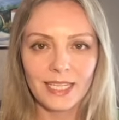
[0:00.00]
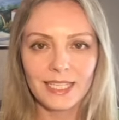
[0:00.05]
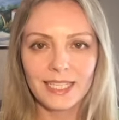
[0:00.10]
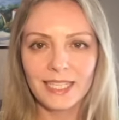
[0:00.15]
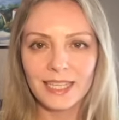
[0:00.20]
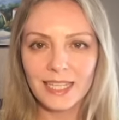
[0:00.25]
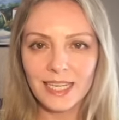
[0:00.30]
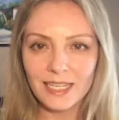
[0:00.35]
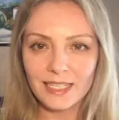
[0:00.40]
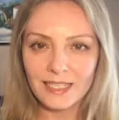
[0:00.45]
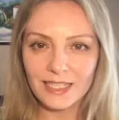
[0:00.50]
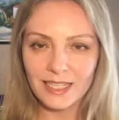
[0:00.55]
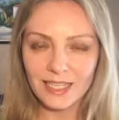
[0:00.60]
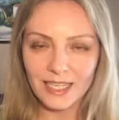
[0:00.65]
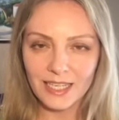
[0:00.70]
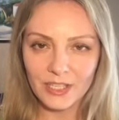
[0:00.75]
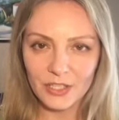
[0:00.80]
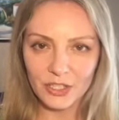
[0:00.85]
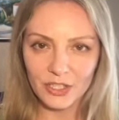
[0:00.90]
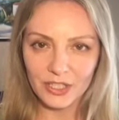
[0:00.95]
Не так
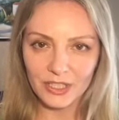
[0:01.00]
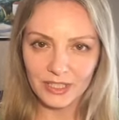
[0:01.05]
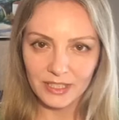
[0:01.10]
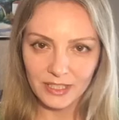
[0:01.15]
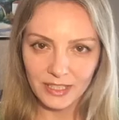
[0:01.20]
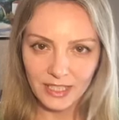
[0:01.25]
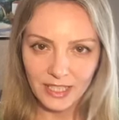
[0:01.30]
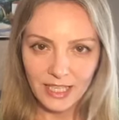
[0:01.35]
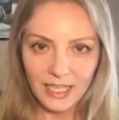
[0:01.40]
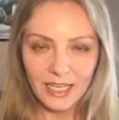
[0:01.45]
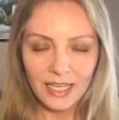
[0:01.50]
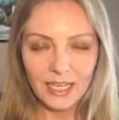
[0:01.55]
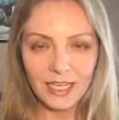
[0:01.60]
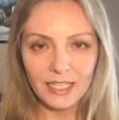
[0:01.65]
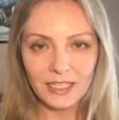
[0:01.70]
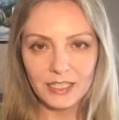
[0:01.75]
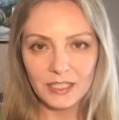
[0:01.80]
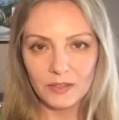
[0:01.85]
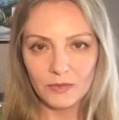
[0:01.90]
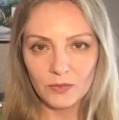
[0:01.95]
страшен,
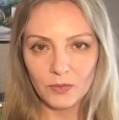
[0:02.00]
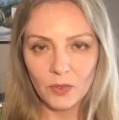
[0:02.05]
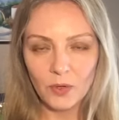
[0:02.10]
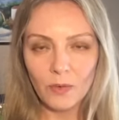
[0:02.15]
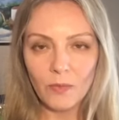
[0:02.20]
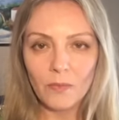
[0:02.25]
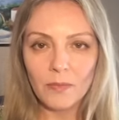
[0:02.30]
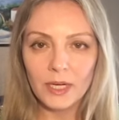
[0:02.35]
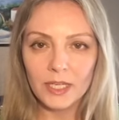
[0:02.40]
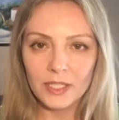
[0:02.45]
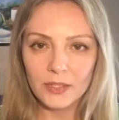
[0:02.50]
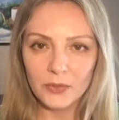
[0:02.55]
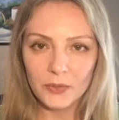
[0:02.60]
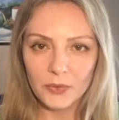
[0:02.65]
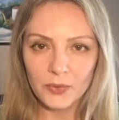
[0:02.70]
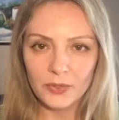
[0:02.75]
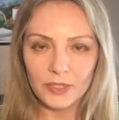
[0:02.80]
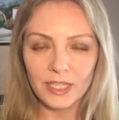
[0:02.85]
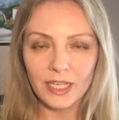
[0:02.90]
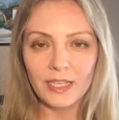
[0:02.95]
как его малюют.